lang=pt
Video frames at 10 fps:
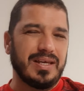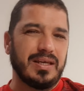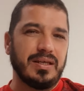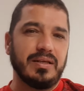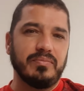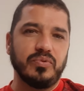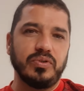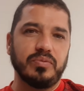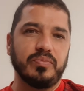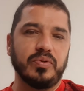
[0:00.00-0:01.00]
Ele é
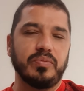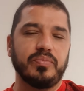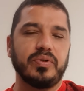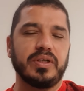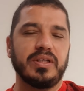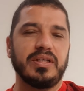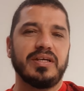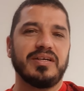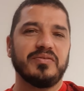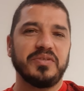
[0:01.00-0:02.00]
muito bom porque ele
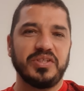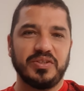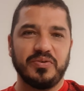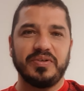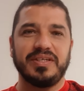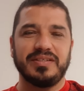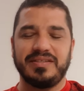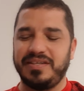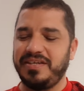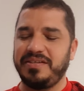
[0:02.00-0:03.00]
é uma história,
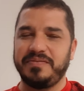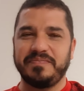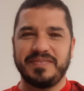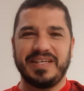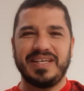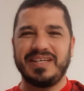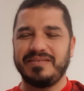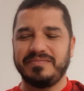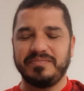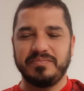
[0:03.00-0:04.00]
certo?
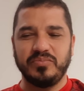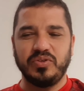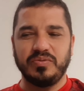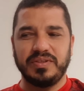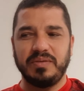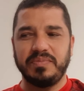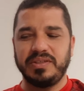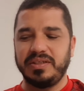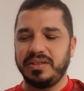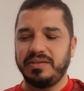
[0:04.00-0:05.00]
É muito simples
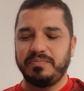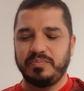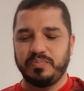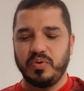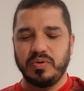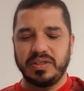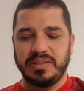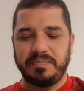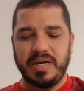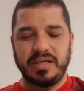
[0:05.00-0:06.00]
de ler, poucas
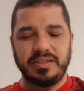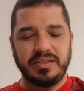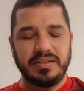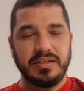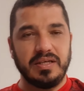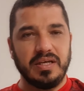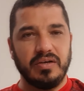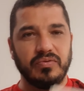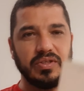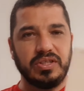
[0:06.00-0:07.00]
páginas.
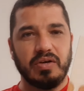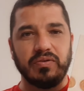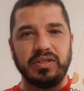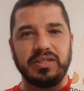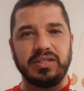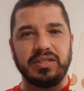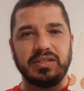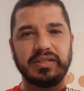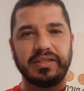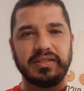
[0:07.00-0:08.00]
Vou deixar o link
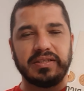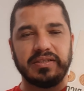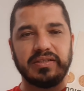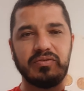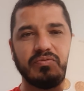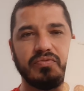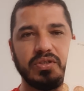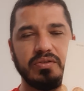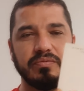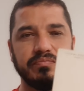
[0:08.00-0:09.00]
na descrição do
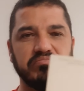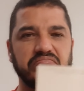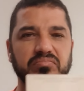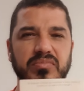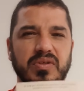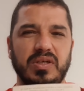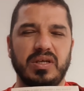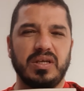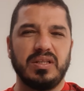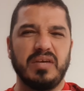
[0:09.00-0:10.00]
vídeo.
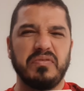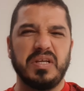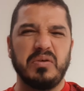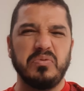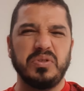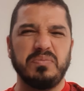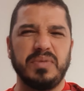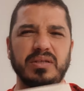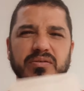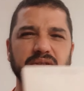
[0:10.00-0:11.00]
Deve estar hoje
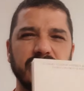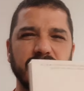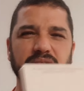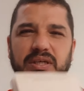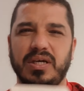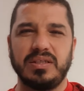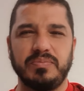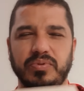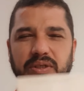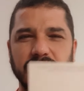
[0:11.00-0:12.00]
menos de 20 reais
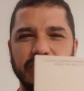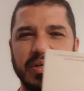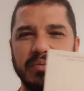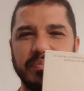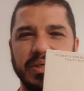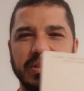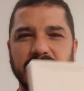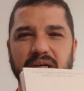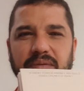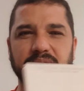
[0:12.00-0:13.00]
por aí, vale a pena
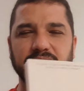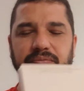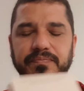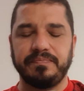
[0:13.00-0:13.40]
na Amazon.